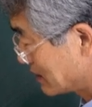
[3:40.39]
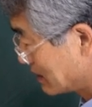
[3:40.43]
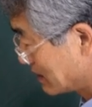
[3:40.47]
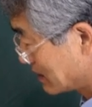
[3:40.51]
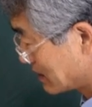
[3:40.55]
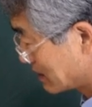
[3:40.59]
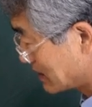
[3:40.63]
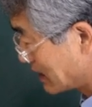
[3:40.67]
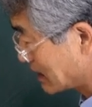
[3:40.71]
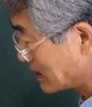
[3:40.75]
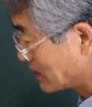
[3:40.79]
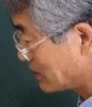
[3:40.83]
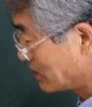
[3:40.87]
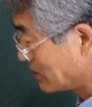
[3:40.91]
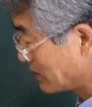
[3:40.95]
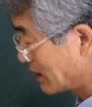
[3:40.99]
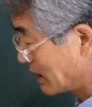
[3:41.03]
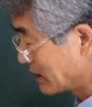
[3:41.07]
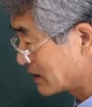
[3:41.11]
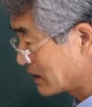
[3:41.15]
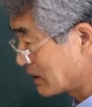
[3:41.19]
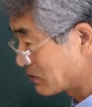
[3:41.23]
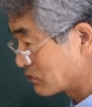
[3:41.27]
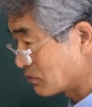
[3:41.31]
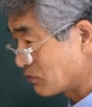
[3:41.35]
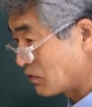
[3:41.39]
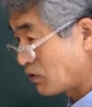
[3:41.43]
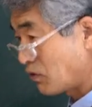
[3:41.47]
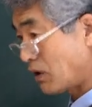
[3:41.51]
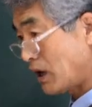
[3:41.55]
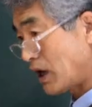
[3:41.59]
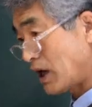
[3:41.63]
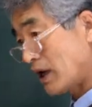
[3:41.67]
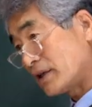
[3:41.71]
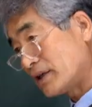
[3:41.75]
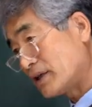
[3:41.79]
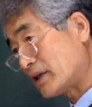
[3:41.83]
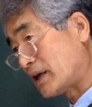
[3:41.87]
사절로 갈 때 좀
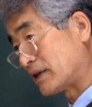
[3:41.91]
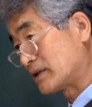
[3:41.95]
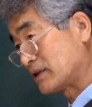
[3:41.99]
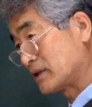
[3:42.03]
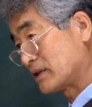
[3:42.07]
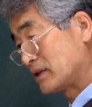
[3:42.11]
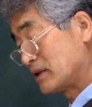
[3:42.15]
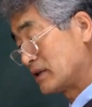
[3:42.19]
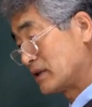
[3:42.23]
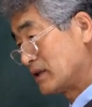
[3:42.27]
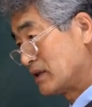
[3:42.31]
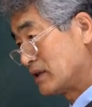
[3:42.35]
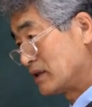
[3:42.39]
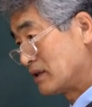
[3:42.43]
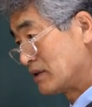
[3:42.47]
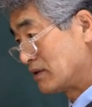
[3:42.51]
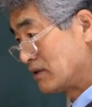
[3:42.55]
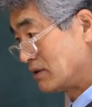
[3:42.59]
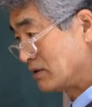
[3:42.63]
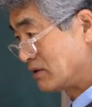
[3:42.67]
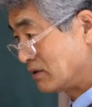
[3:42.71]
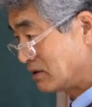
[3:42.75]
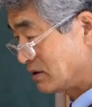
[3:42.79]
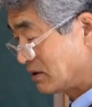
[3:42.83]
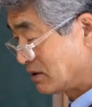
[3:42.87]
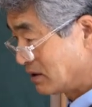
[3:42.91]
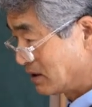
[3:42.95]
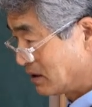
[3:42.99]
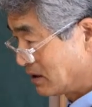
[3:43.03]
화려한 어?